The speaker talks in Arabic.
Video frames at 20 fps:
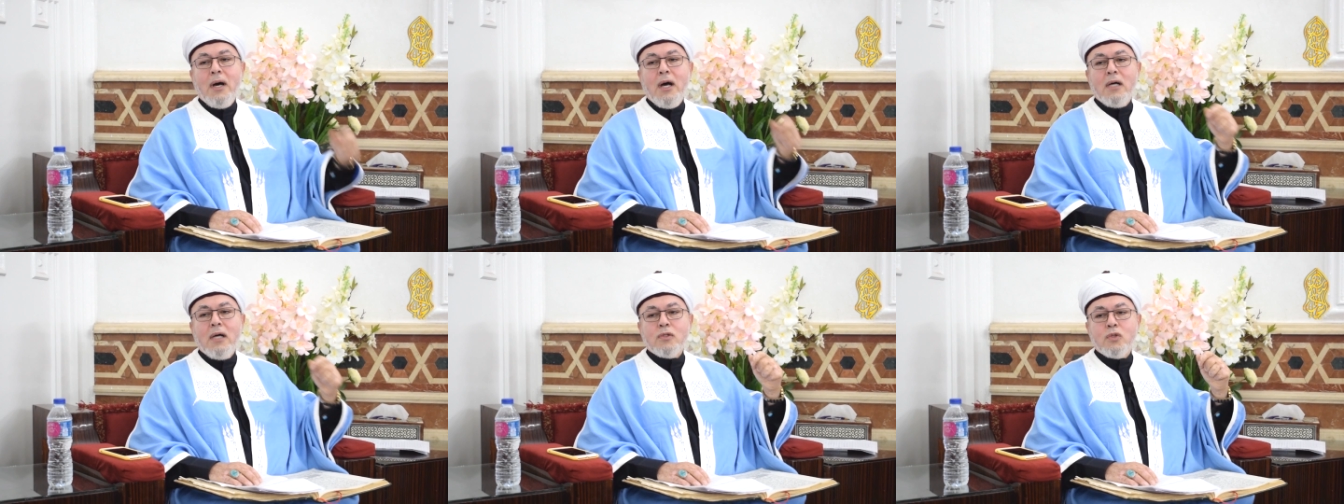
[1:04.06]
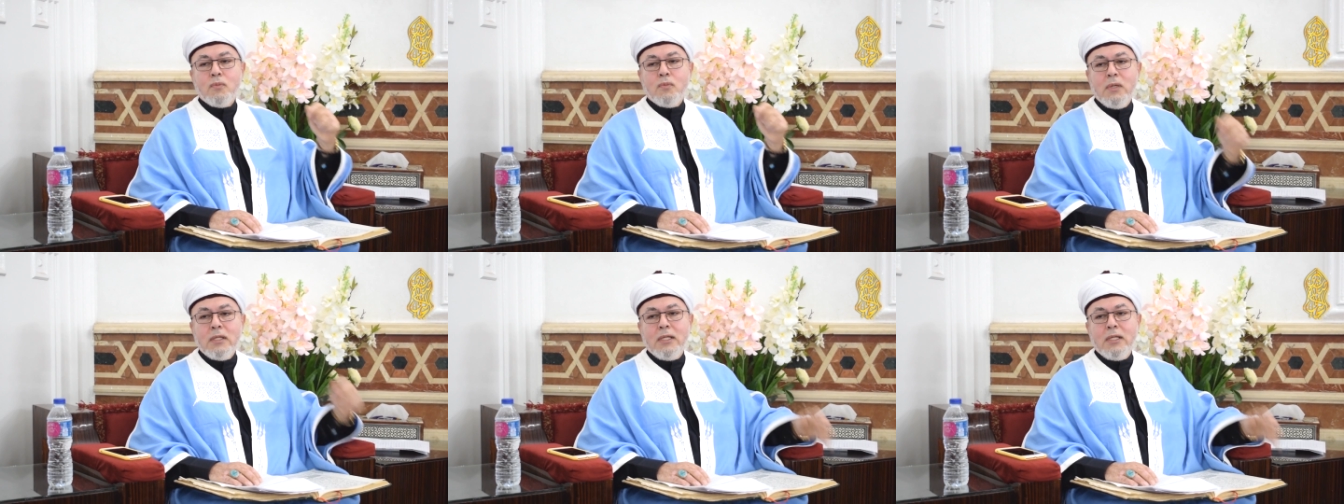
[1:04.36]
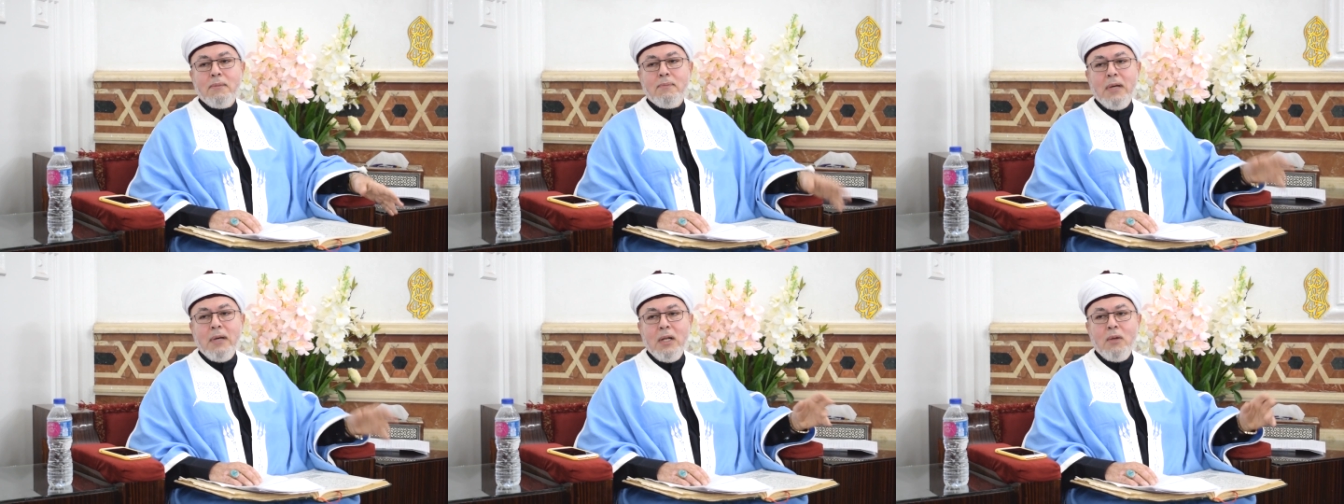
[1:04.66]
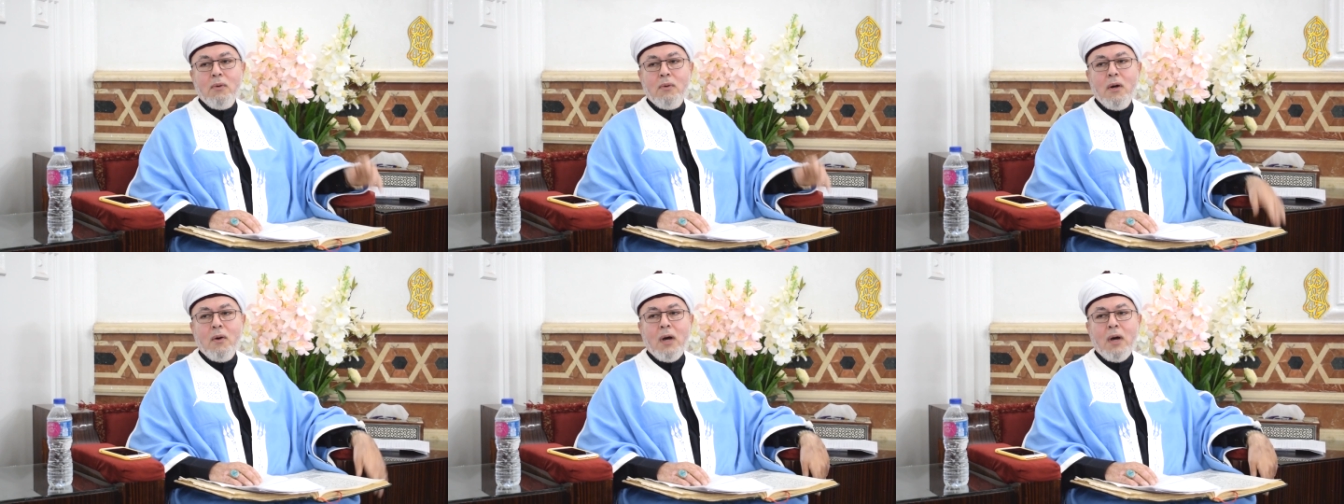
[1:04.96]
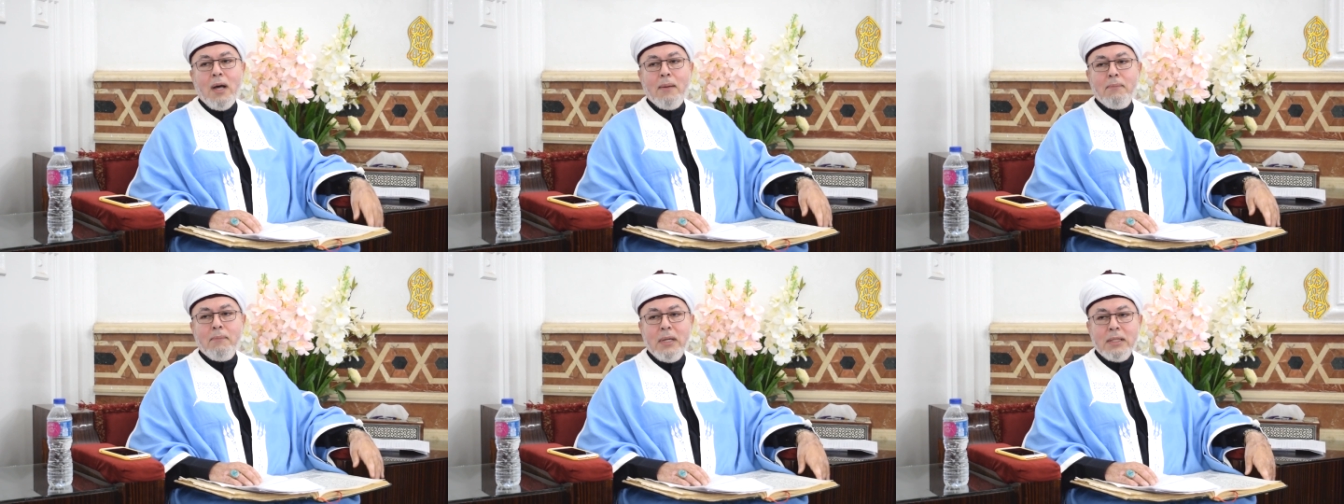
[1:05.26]
عظمت البلوى
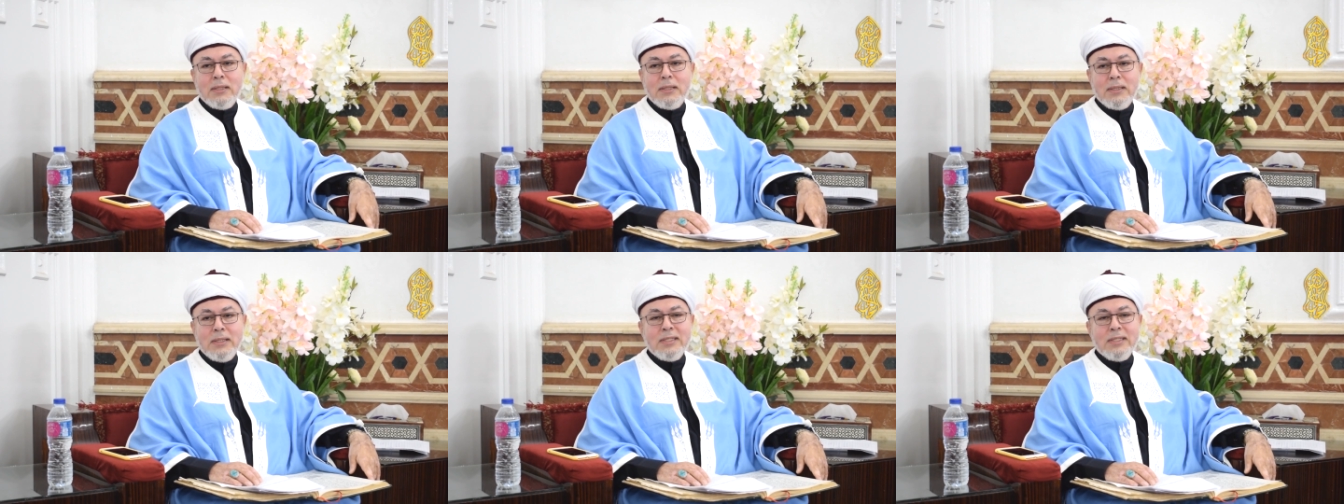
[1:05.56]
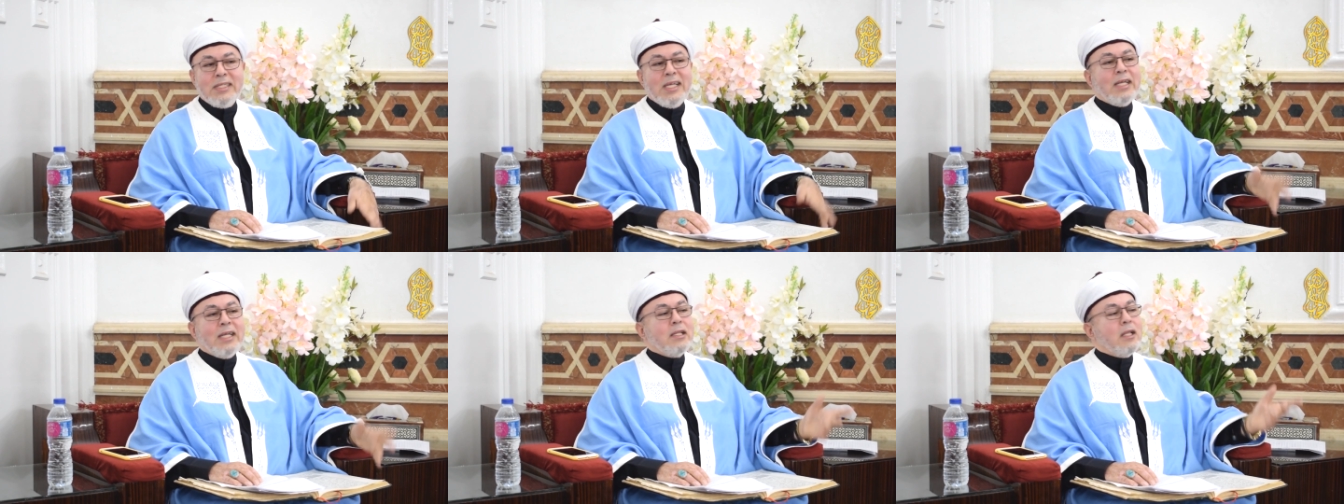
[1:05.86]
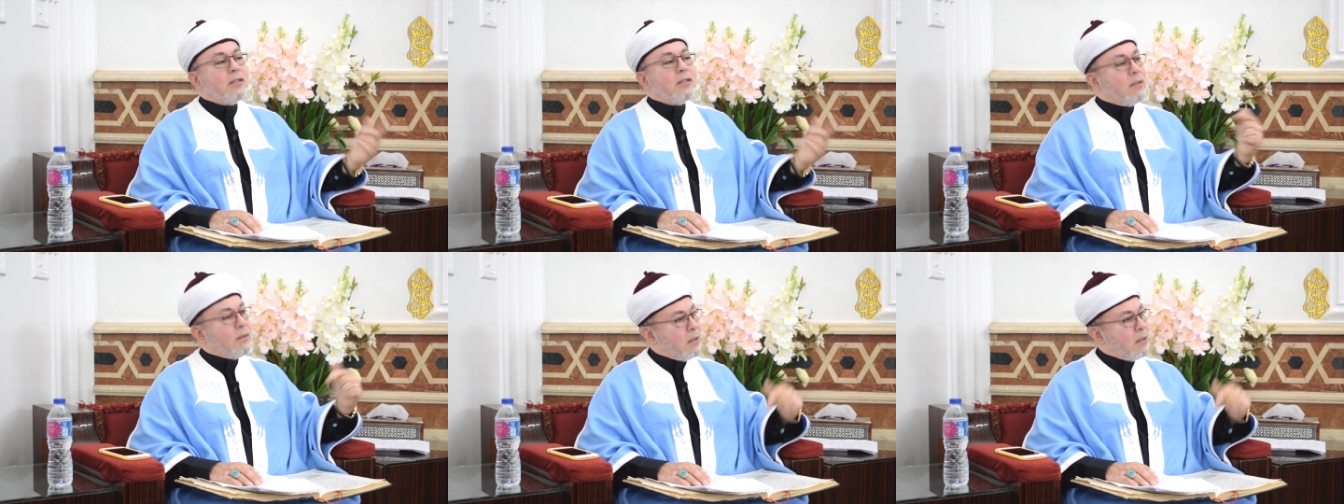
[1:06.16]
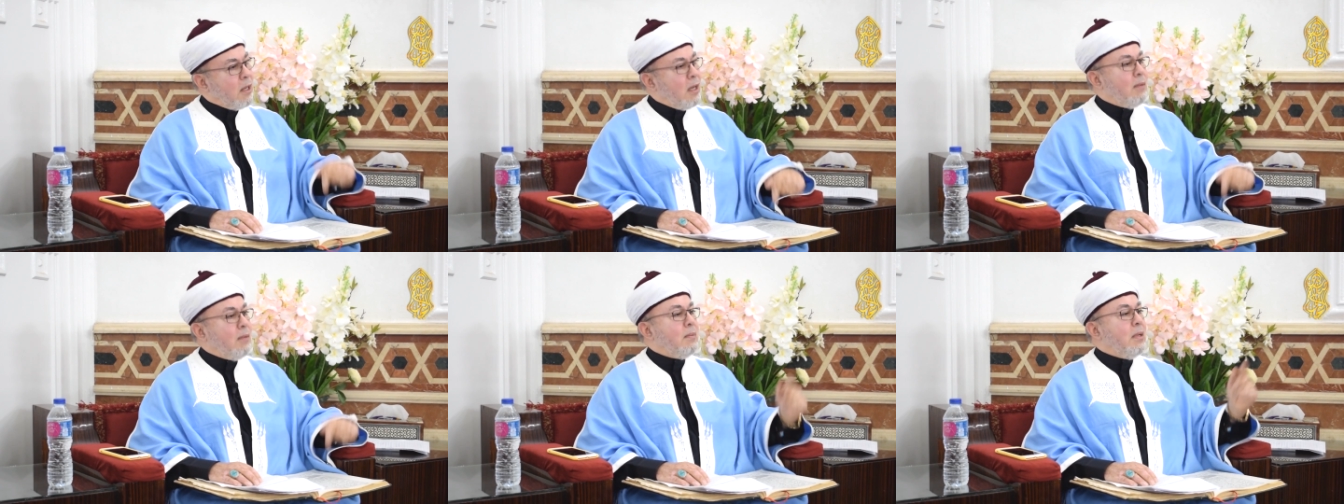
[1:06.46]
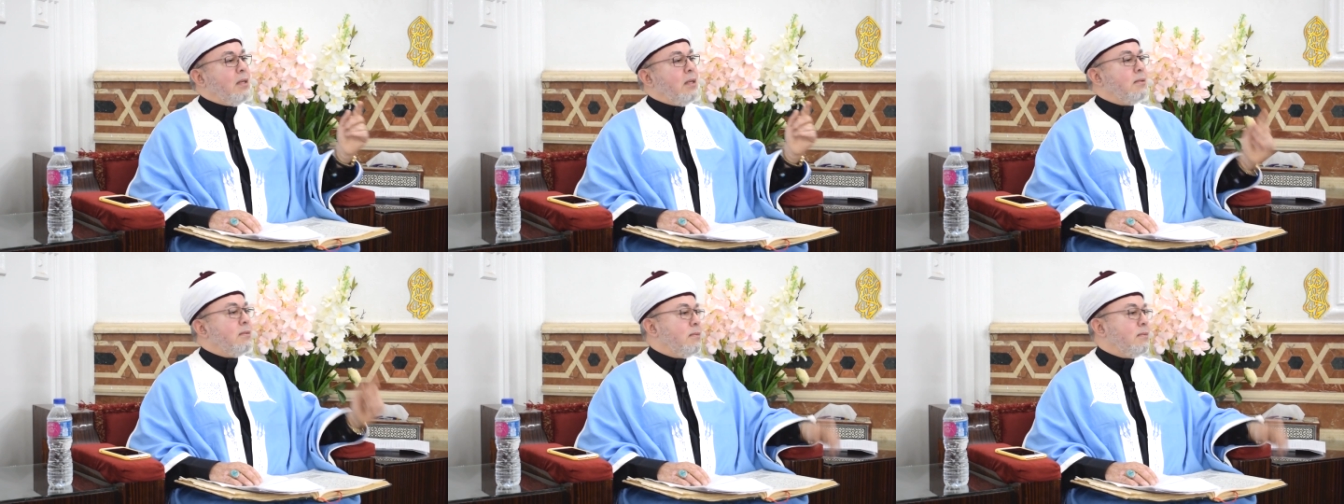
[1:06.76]
وعمت زادت الرحمه